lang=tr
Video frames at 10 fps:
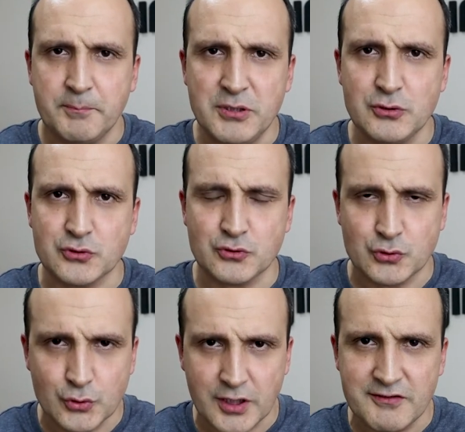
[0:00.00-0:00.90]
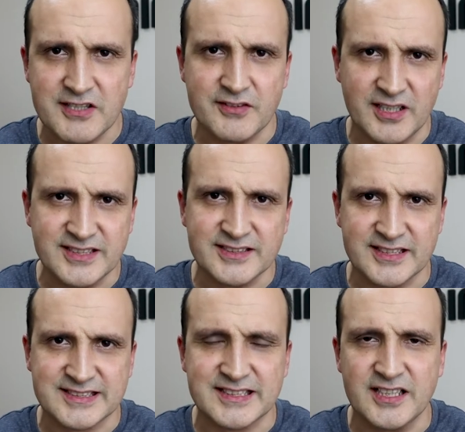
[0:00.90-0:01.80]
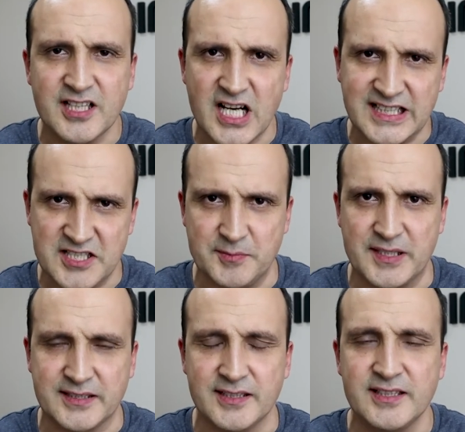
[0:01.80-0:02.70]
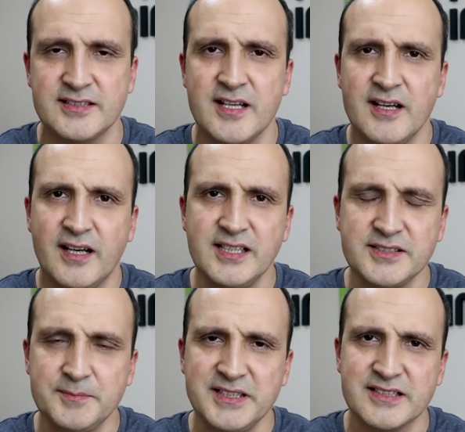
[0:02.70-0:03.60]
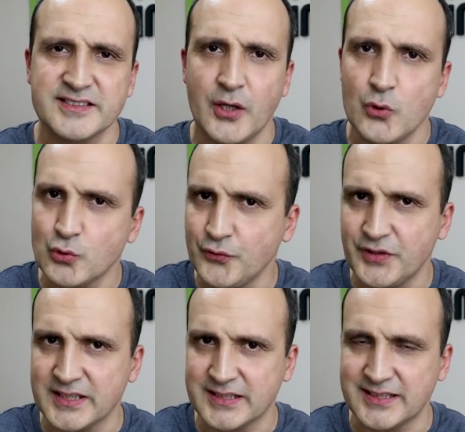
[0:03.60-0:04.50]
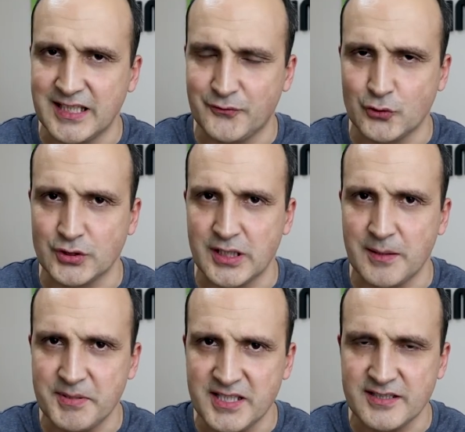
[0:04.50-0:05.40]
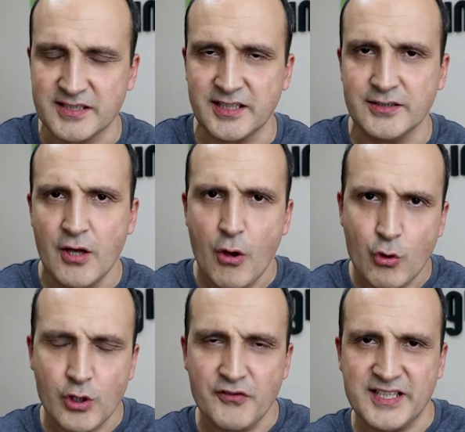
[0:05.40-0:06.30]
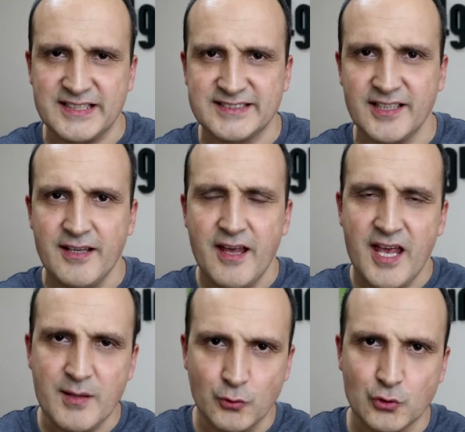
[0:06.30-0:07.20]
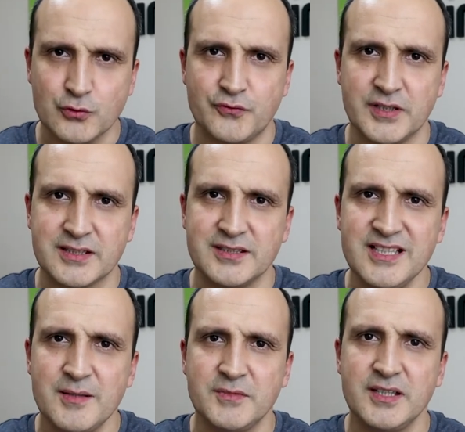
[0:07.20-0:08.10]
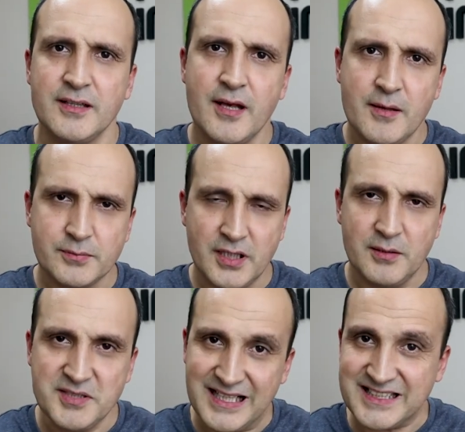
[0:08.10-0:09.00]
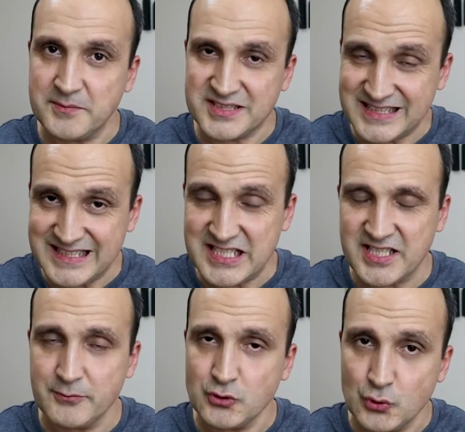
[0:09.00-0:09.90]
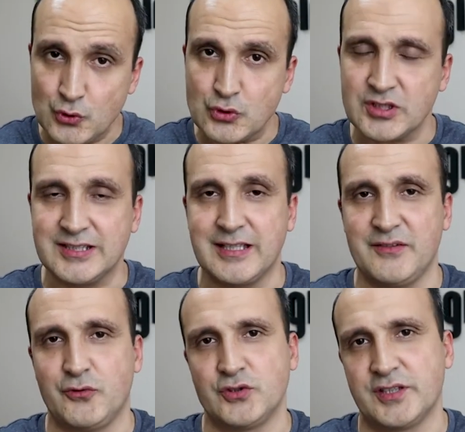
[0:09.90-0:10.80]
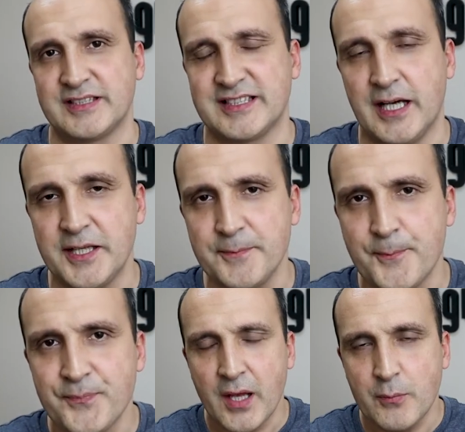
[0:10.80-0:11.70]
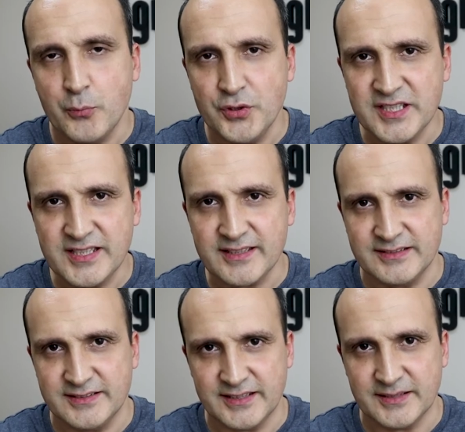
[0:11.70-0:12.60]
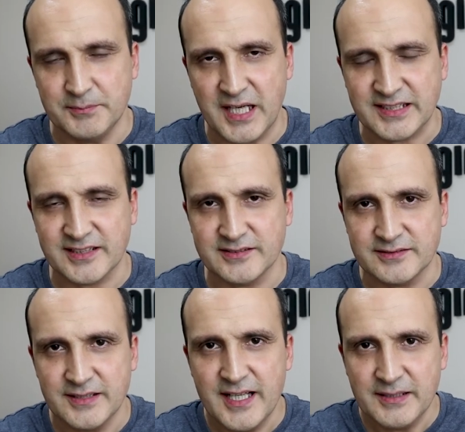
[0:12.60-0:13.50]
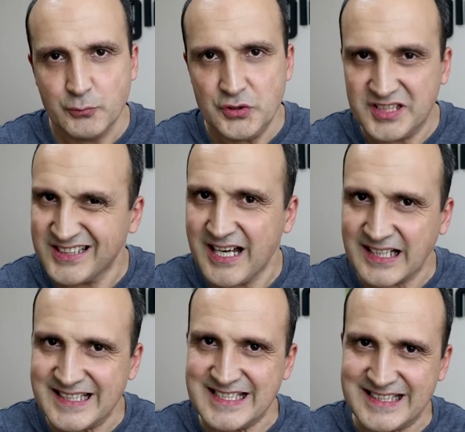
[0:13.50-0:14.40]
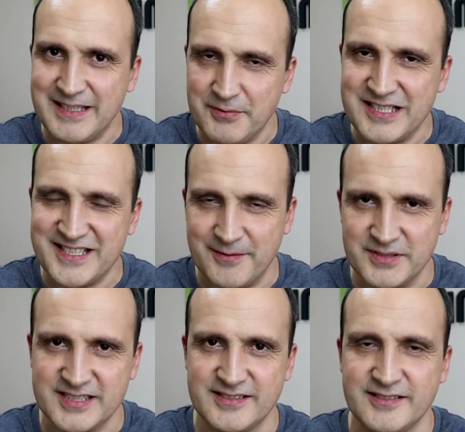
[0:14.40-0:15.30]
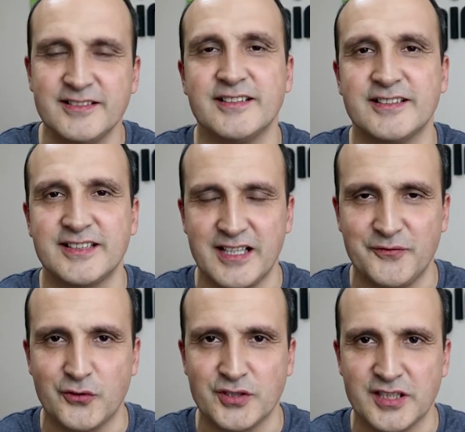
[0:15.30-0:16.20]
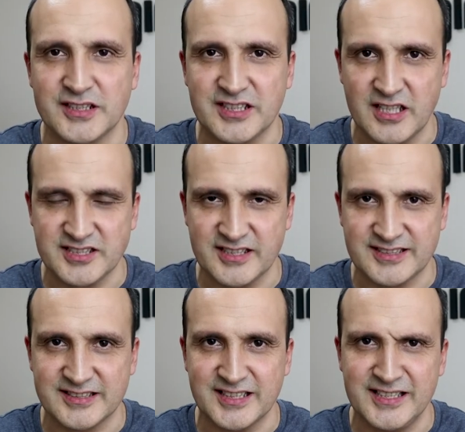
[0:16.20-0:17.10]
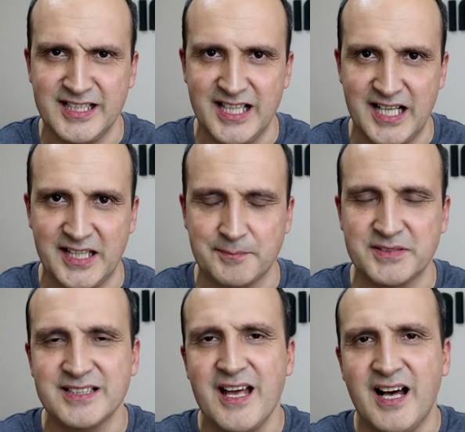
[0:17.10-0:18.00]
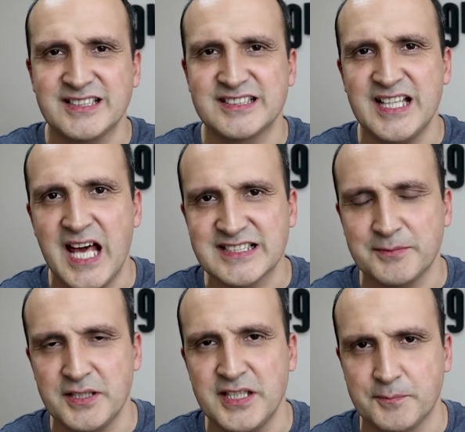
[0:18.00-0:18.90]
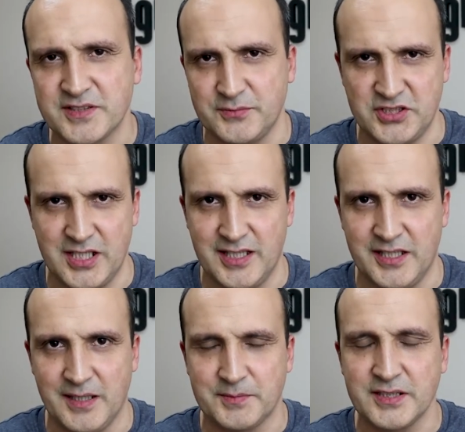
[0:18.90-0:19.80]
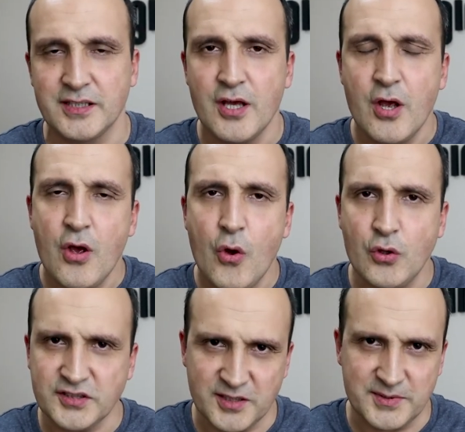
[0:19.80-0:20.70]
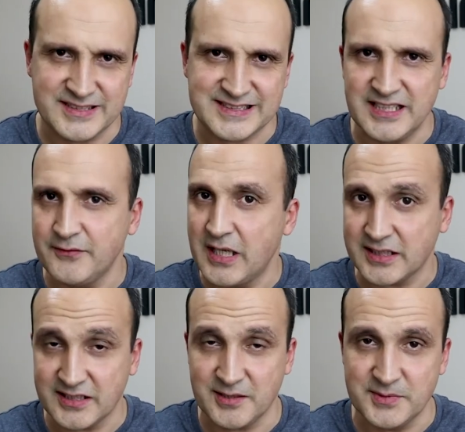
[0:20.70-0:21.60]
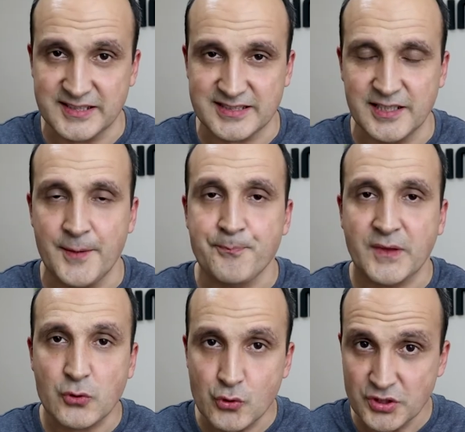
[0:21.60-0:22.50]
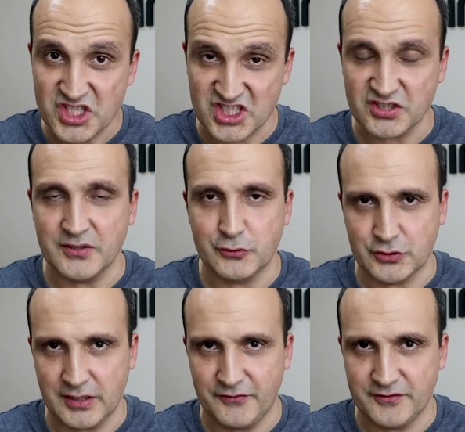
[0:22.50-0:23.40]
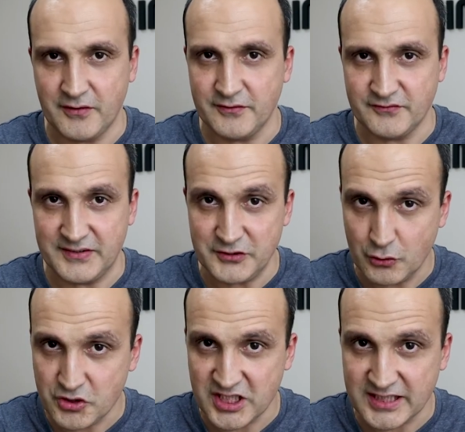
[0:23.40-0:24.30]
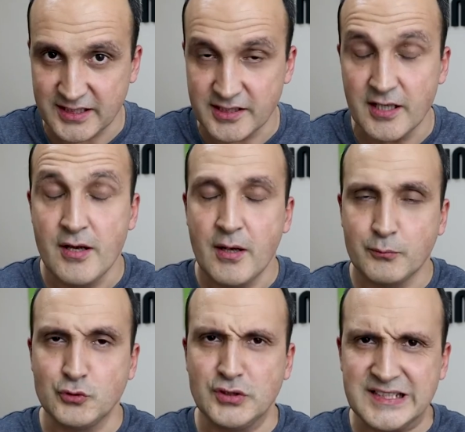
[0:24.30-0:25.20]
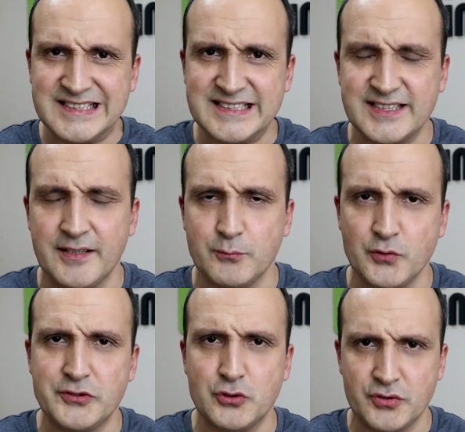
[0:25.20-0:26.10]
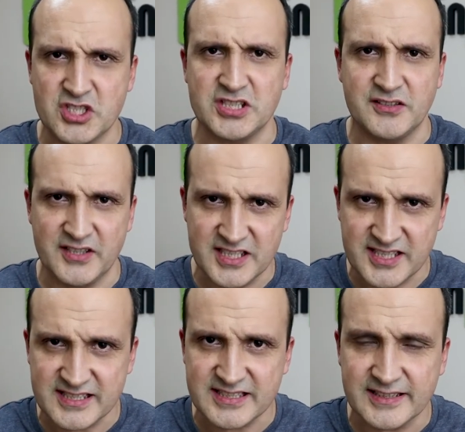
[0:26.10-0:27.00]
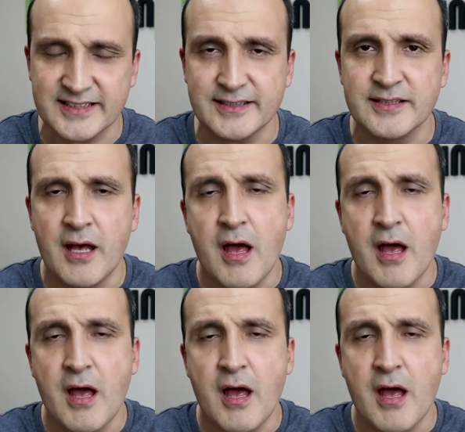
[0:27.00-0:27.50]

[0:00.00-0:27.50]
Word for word: Biliyorsunuz Huawei ve Honor aslında kardeş markalar. Honor biraz daha uygun fiyatlı telefonlarla bilinirken Huawei ise hem uygun fiyatlı hem de amiral gemisi diyeceğimiz üst düzey telefonlara sahip. Bu iki e, markanın bu iki kardeş diyebileceğimiz e, telefonlarını karşılaştırırken neler yaptık? Aslında her zaman yaptığımız şeyleri yaptık. Ön kamerasıyla ve arka kamerasıyla gün ışığında fotoğraf ve, ve video çektik. Bunları size bu videonun içinde vereceğiz zaten.